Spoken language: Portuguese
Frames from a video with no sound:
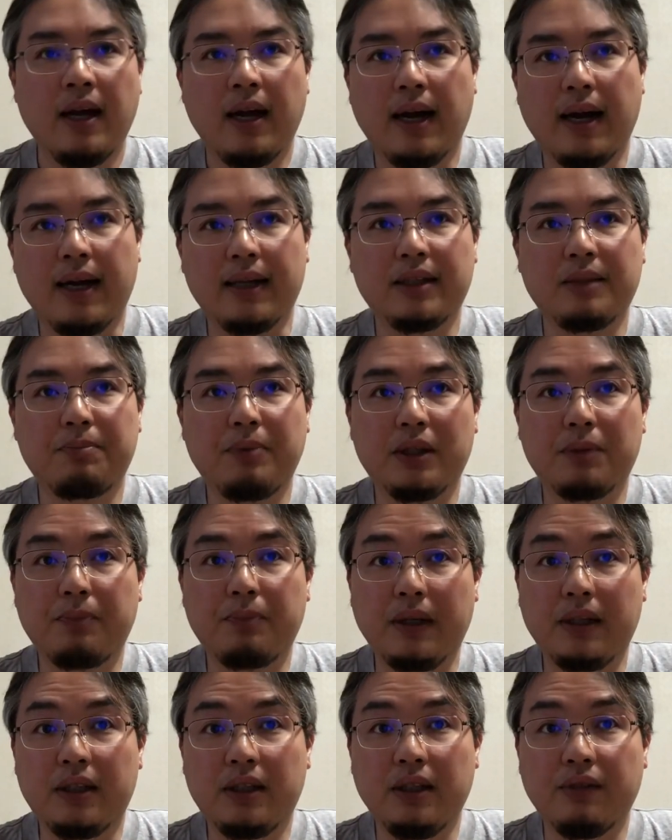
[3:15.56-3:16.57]
As
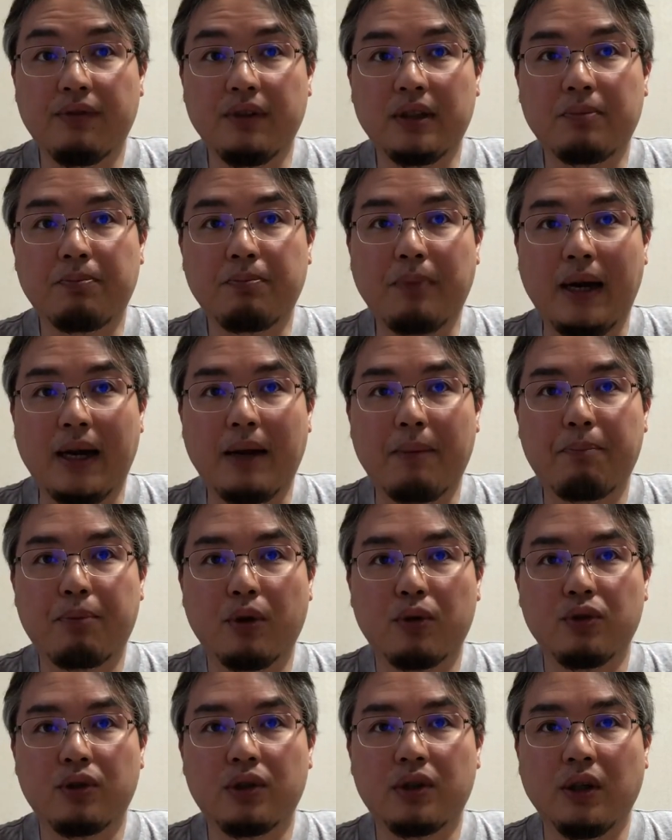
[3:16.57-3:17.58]
perspectivas para a
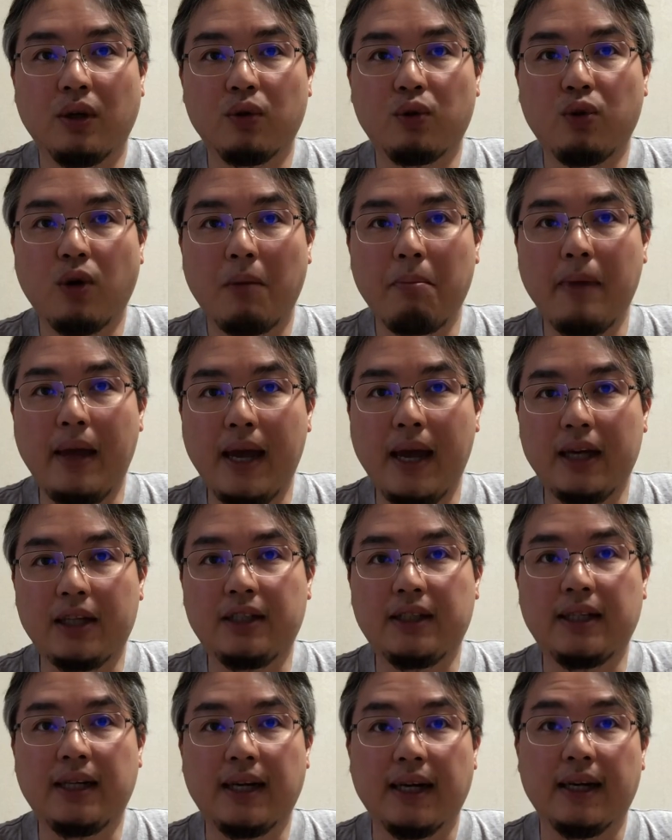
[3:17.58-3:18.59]
produção
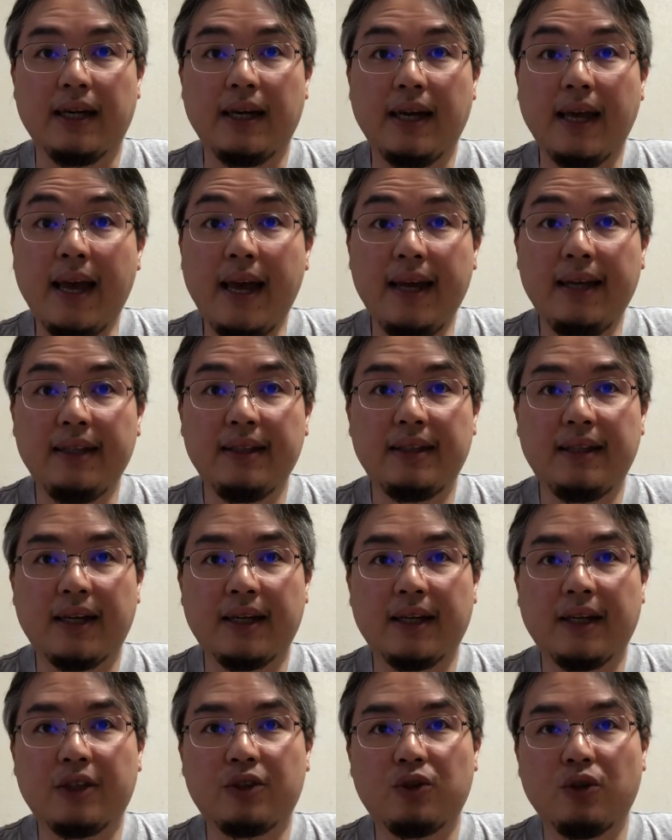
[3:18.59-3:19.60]
doméstica e
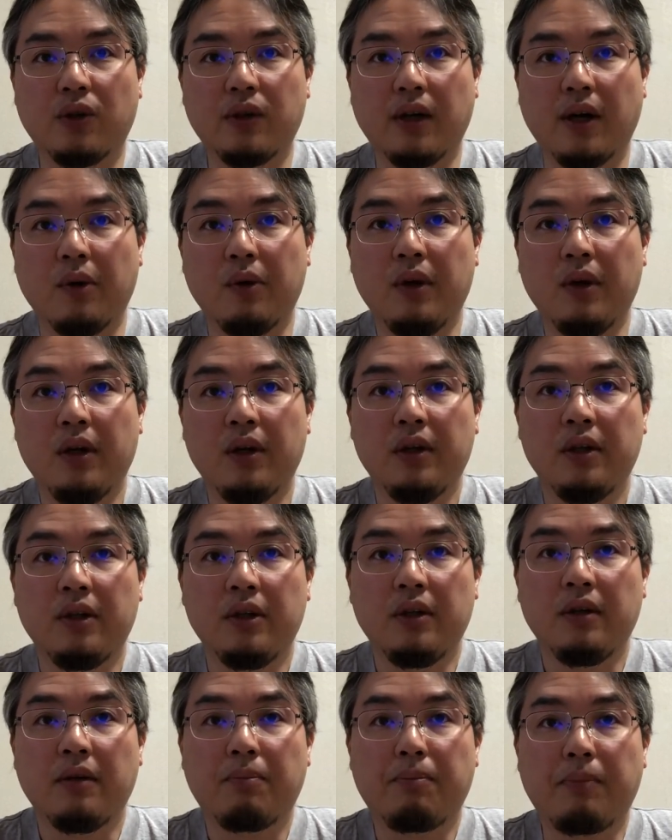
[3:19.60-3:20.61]
internacional
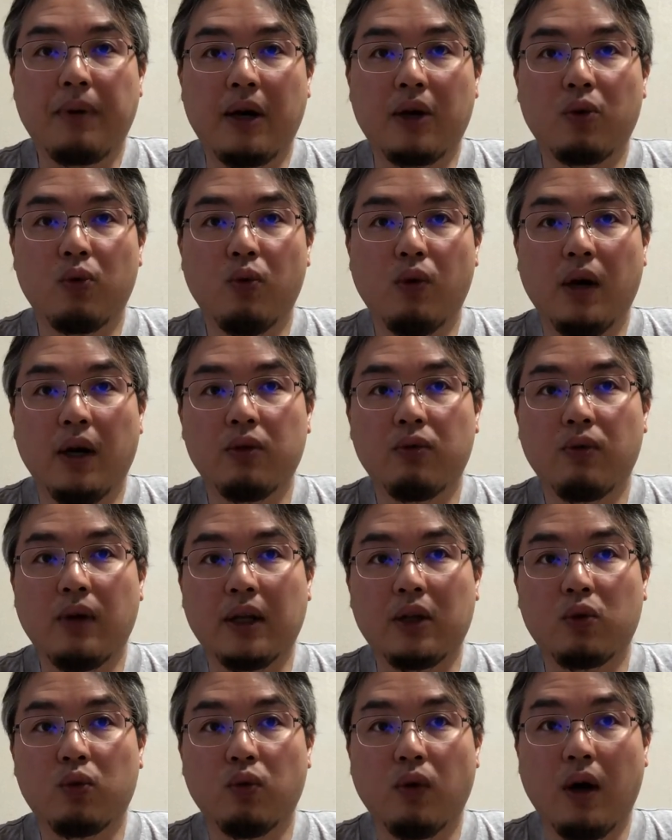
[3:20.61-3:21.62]
para o ano
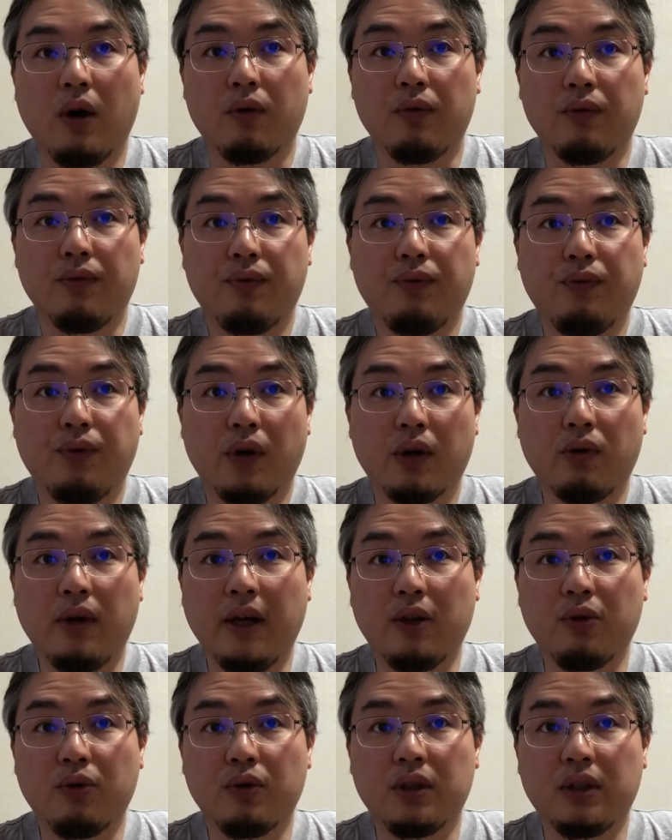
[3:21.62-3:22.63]
atual foram
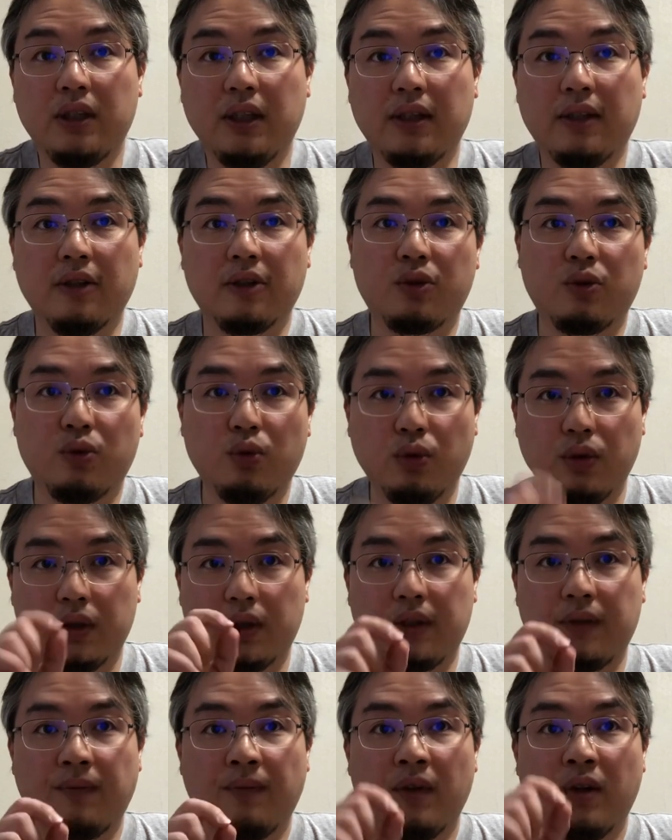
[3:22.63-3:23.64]
reduzidas
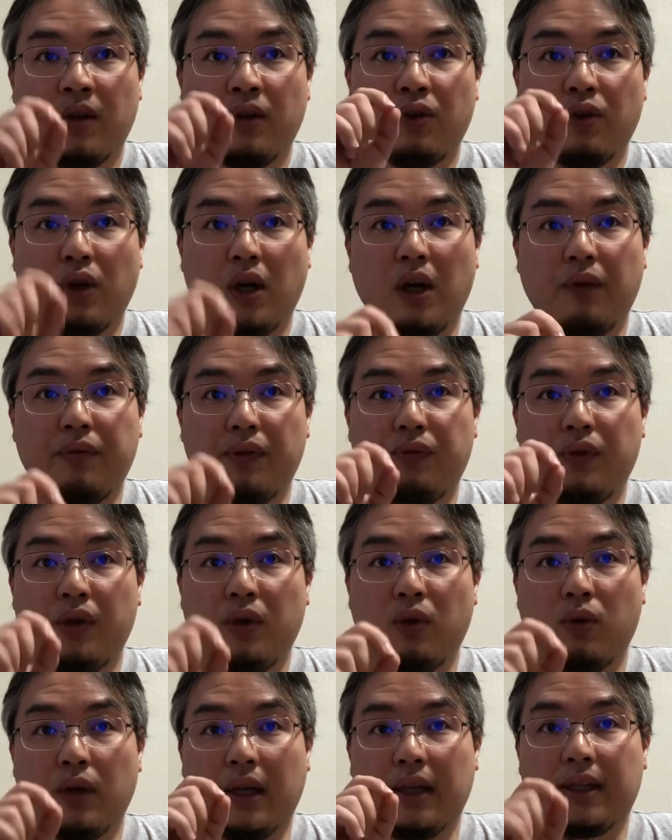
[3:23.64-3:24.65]
dos
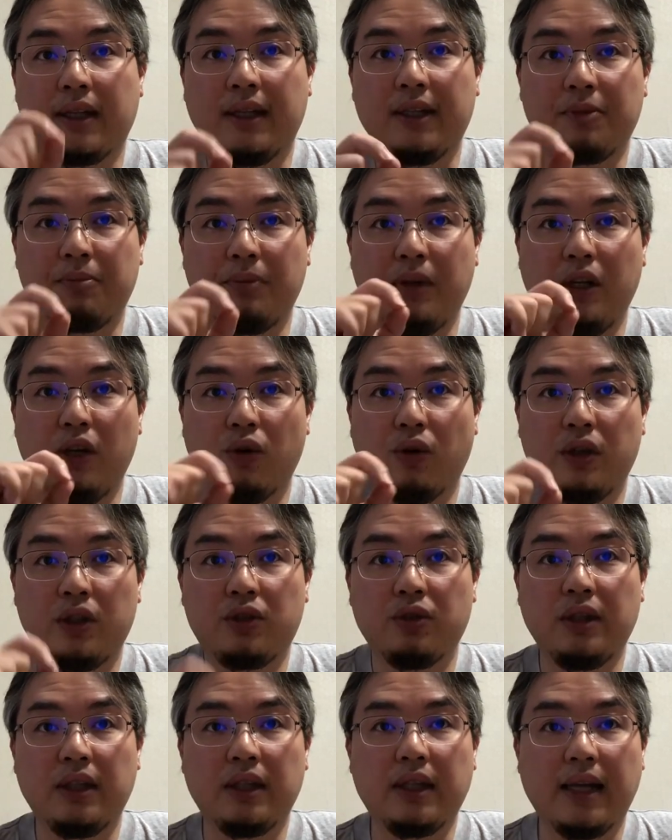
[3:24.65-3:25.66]
9,3 milhões
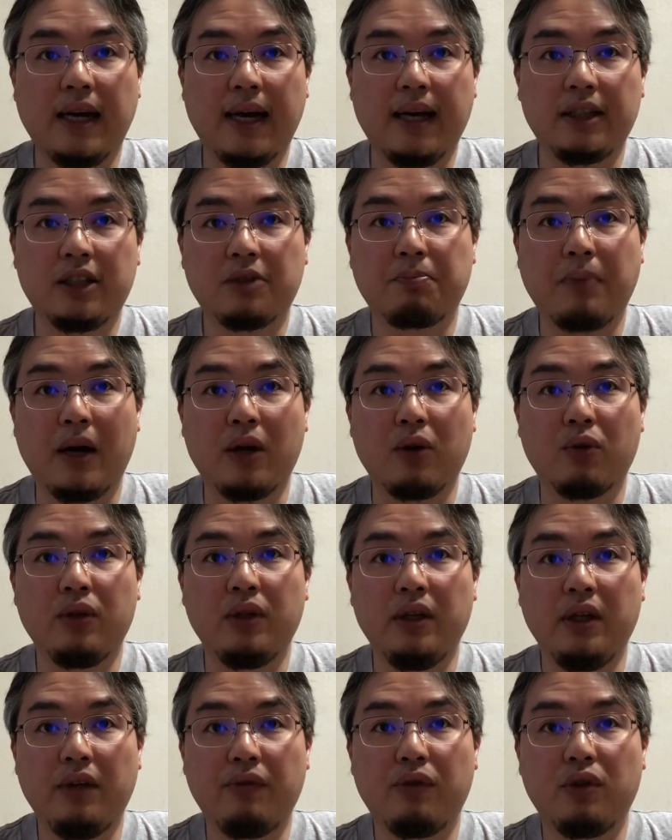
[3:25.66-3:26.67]
de unidades para um
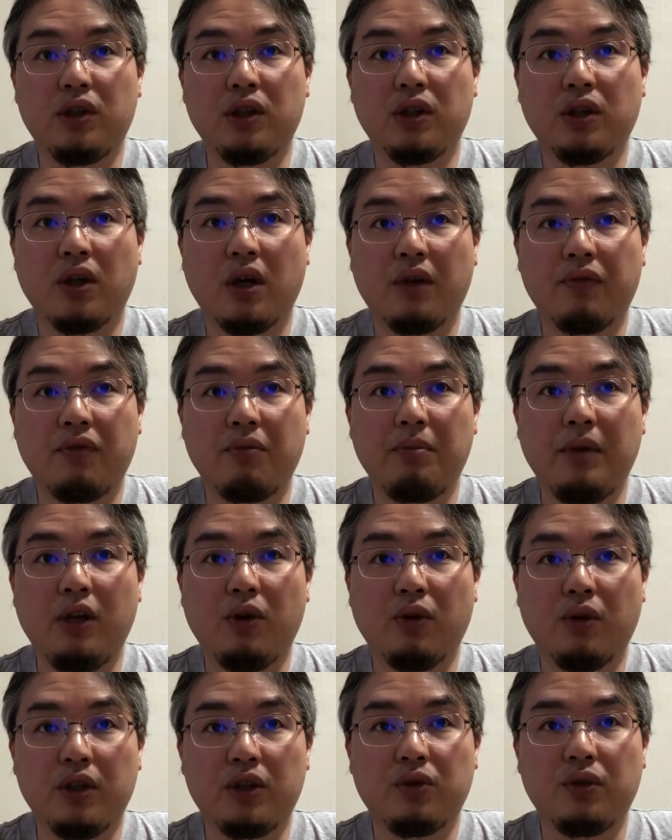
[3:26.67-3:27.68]
nível de 9
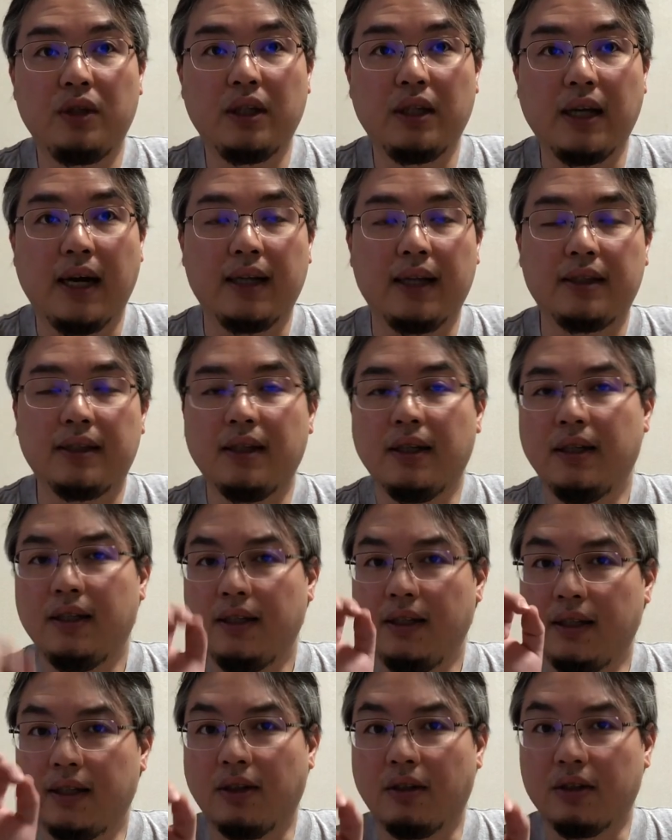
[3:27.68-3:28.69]
milhões de unidades.
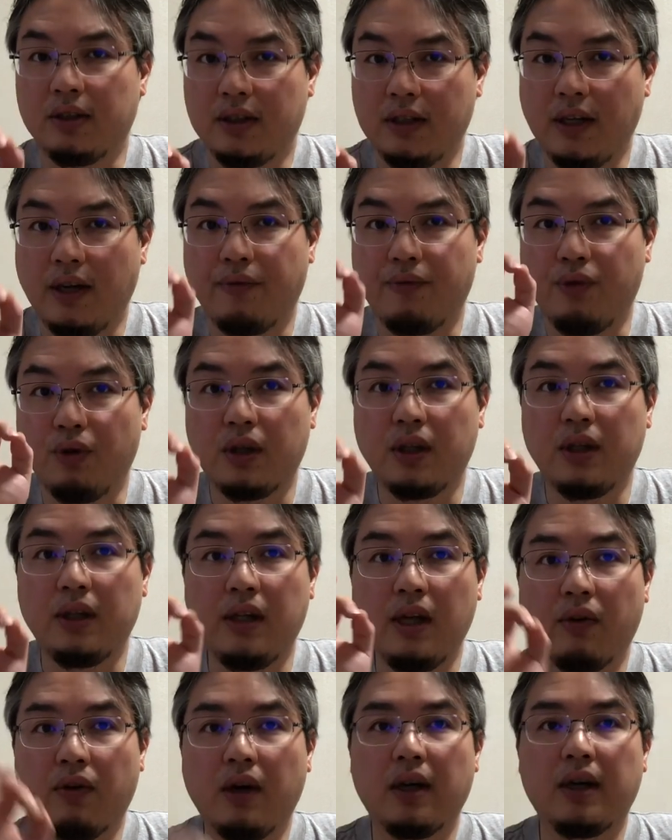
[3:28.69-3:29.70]
Então você já viu que
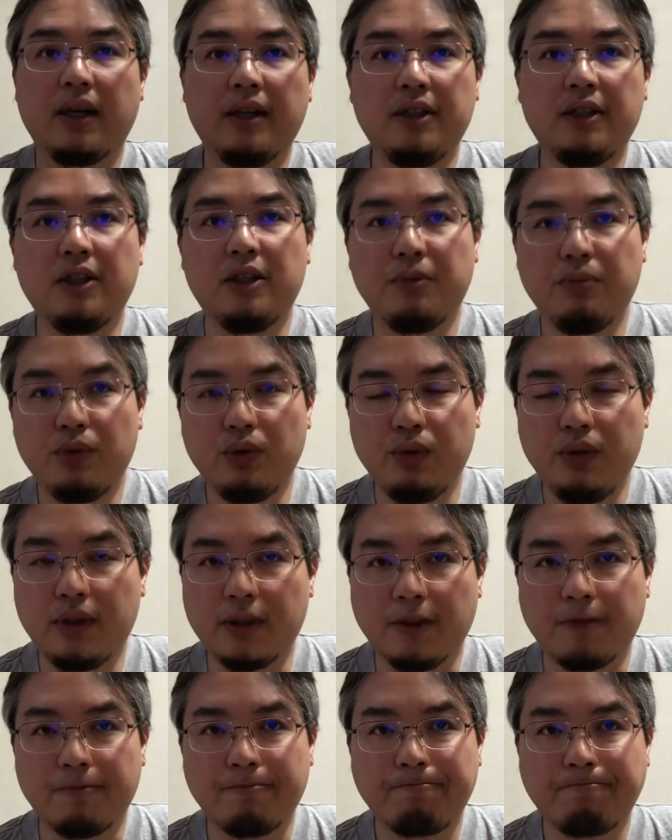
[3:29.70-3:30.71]
deu uma grande
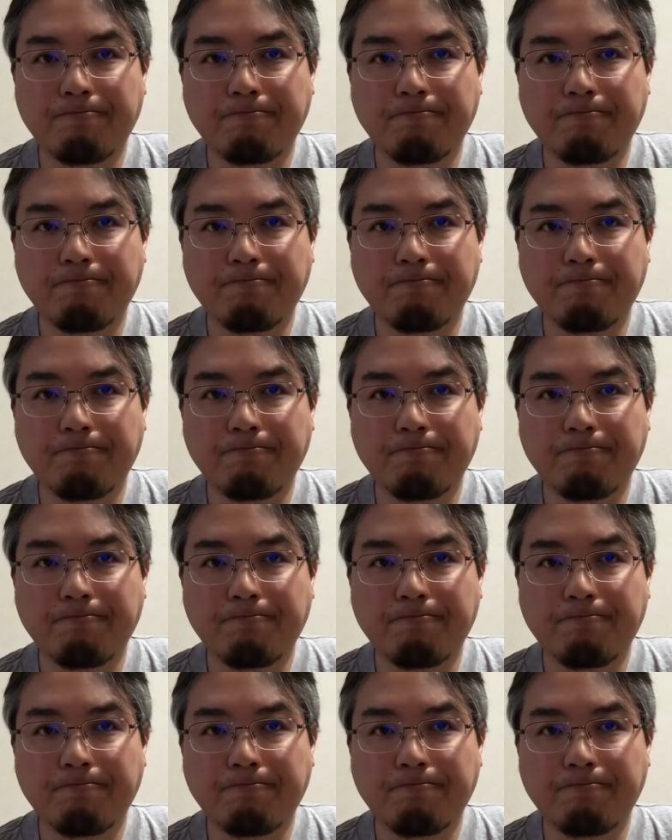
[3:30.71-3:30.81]
diminuição.